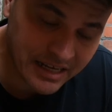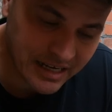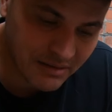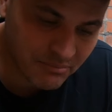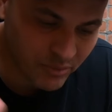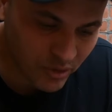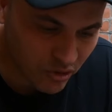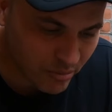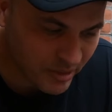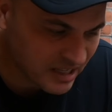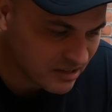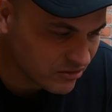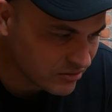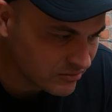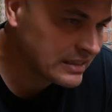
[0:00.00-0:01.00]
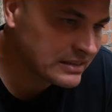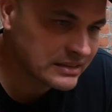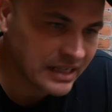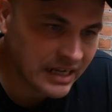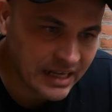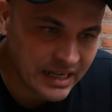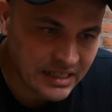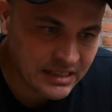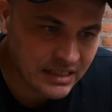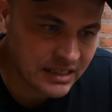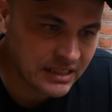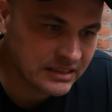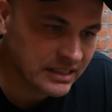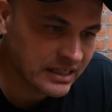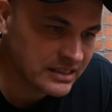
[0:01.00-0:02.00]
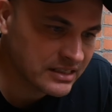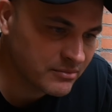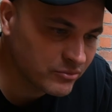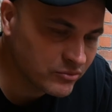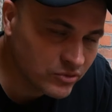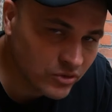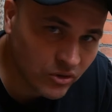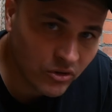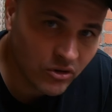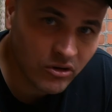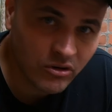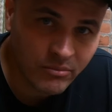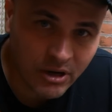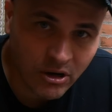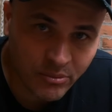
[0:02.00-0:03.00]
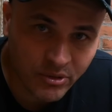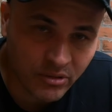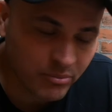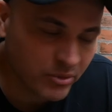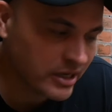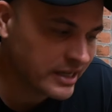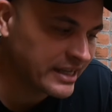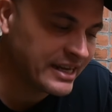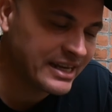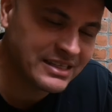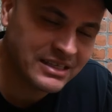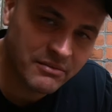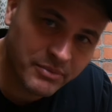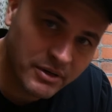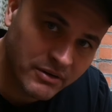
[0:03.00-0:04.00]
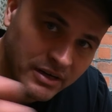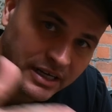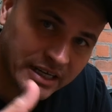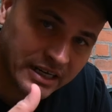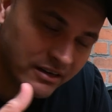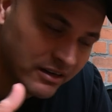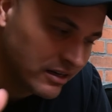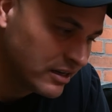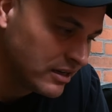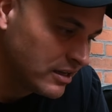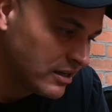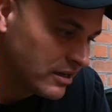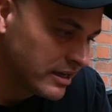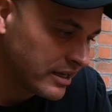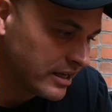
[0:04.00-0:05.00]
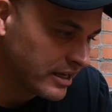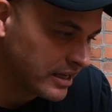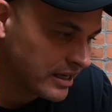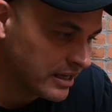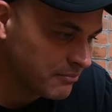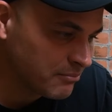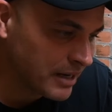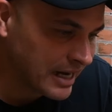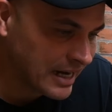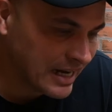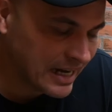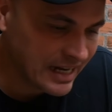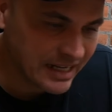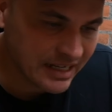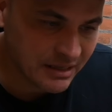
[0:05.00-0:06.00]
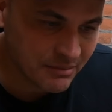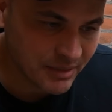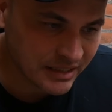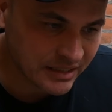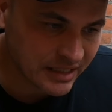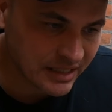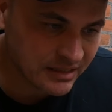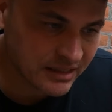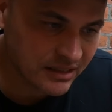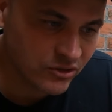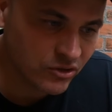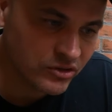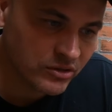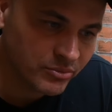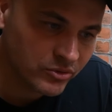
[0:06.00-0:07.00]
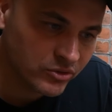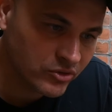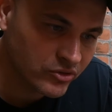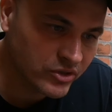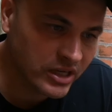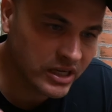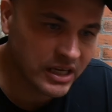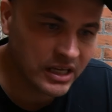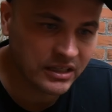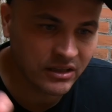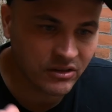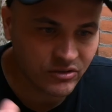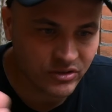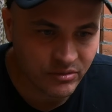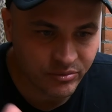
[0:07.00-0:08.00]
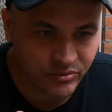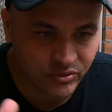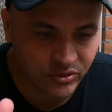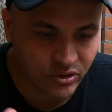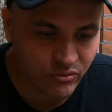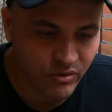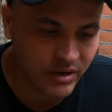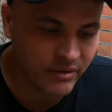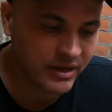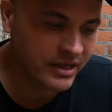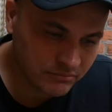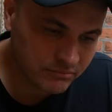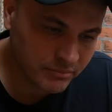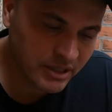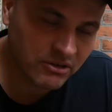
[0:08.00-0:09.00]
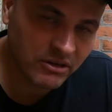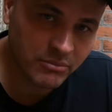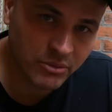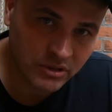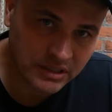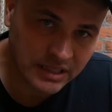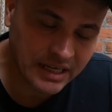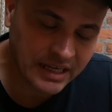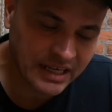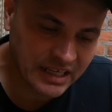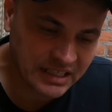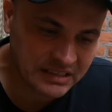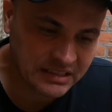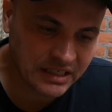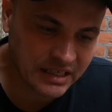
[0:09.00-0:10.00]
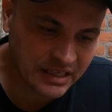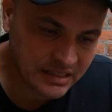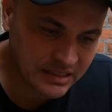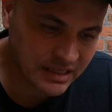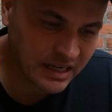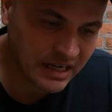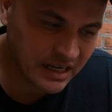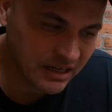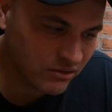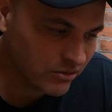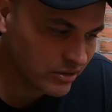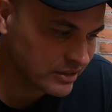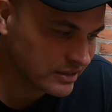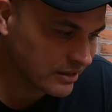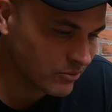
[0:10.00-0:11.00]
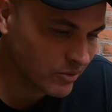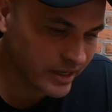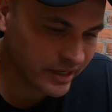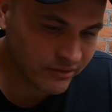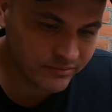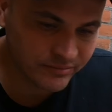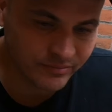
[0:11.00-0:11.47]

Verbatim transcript: a por lo menos 13, 13.2, más o menos por ahí. Ella siempre va a querer eh, bajar y mantenerse en 12.7, 12.9, pero el voltaje entre ese rango está bueno.